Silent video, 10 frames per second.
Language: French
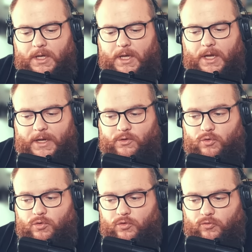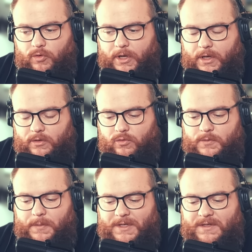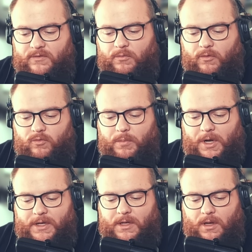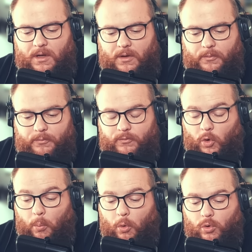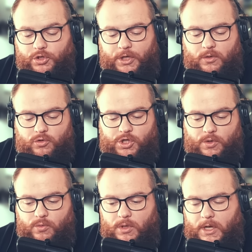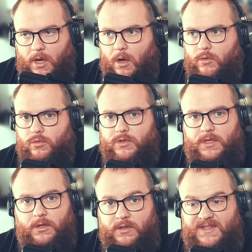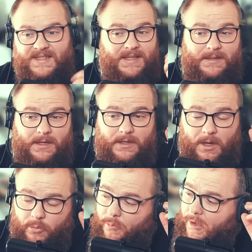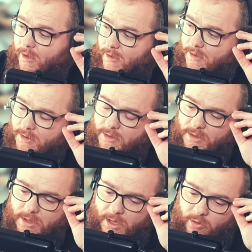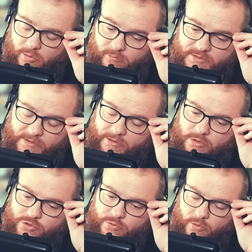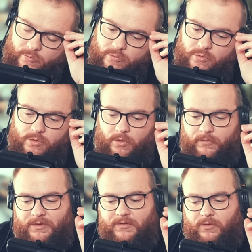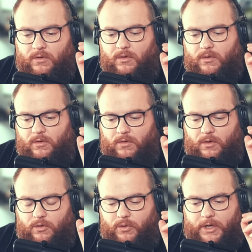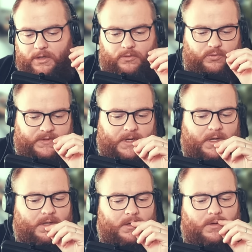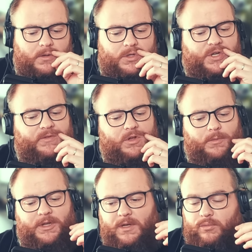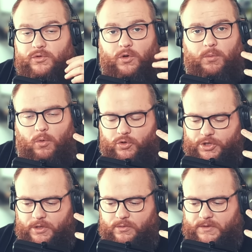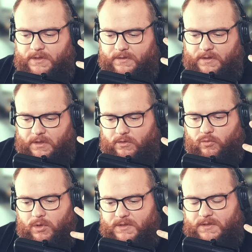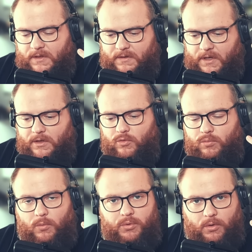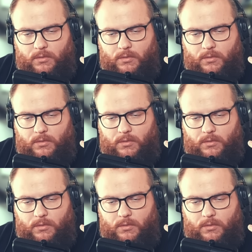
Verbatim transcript: Et du coup, je voulais rétrospectivement vous parler d'un projet que j'ai eu il y a de cela une dizaine d'années à peu près. Alors comme vous le savez, quand je suis revenu euh, vivre euh, en Lorraine et tout ça, euh, j'avais dans ma tête plusieurs projets de sites internet, dont un site internet de bon plan